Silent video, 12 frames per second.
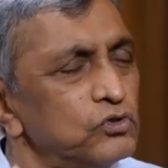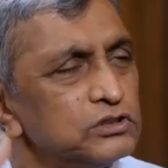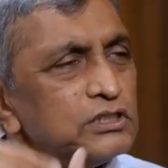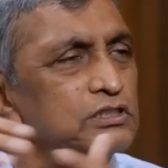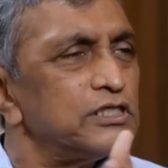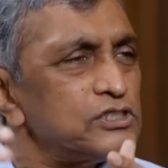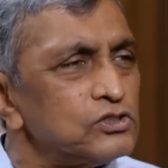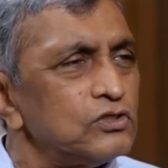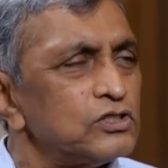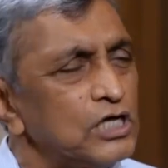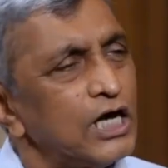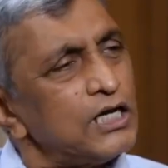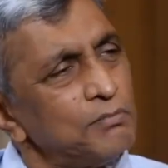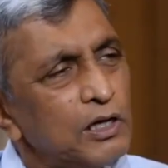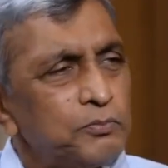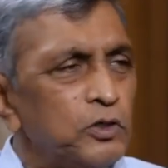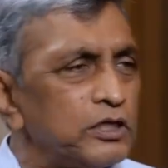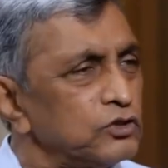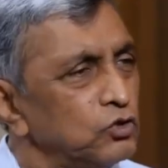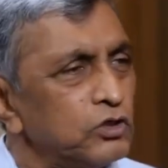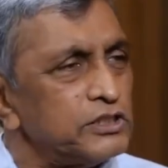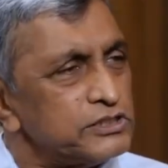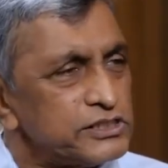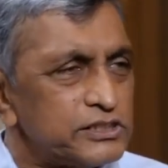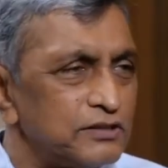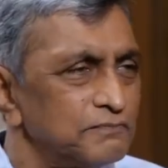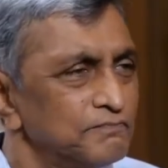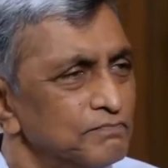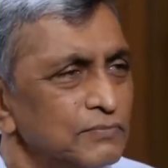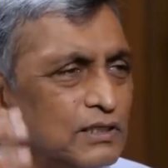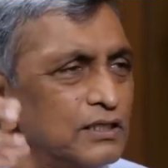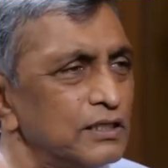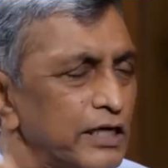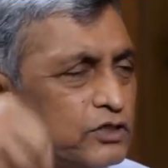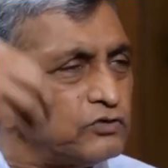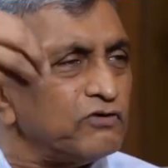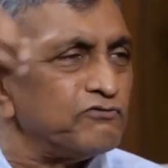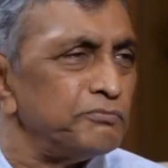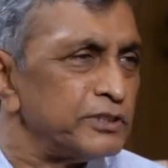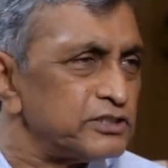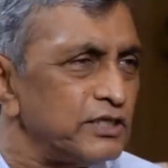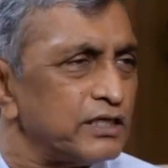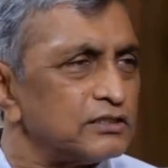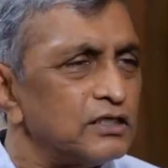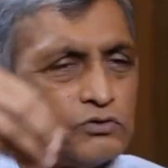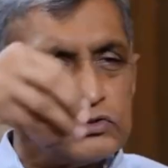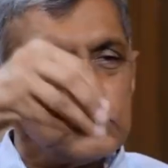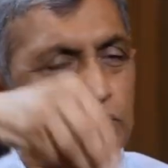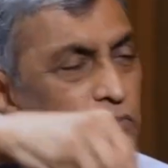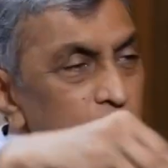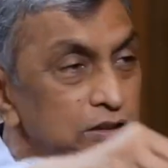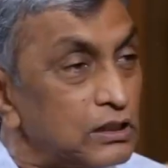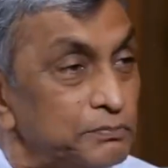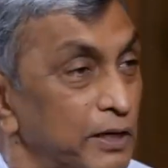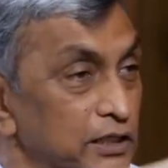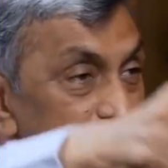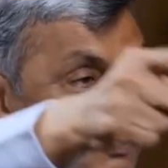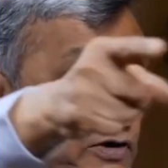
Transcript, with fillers: కొద్దీ ఈ దేశంలో చాలా మార్పులకు నేను దోహదం చేశాను రైట్ టు ఇన్ఫర్మేషన్ యాక్ట్ కావచ్చు పొలిటికల్ పార్టీస్